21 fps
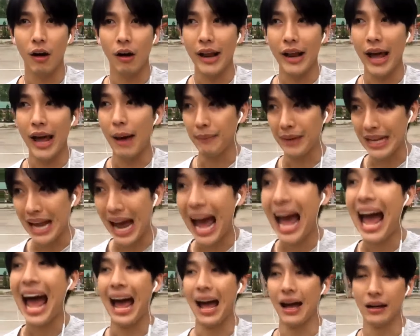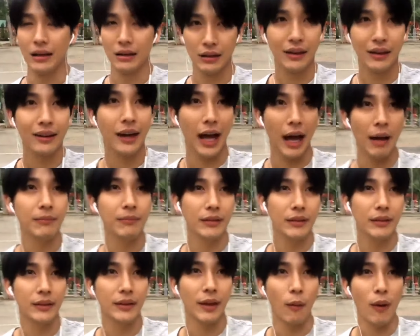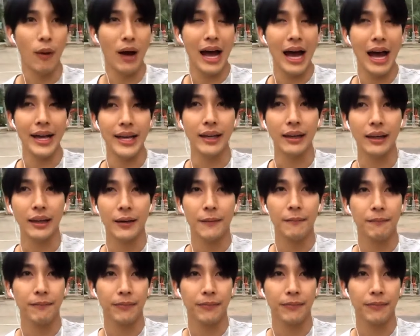ออนแอร์ปีหน้าครับ แต่ว่าออีก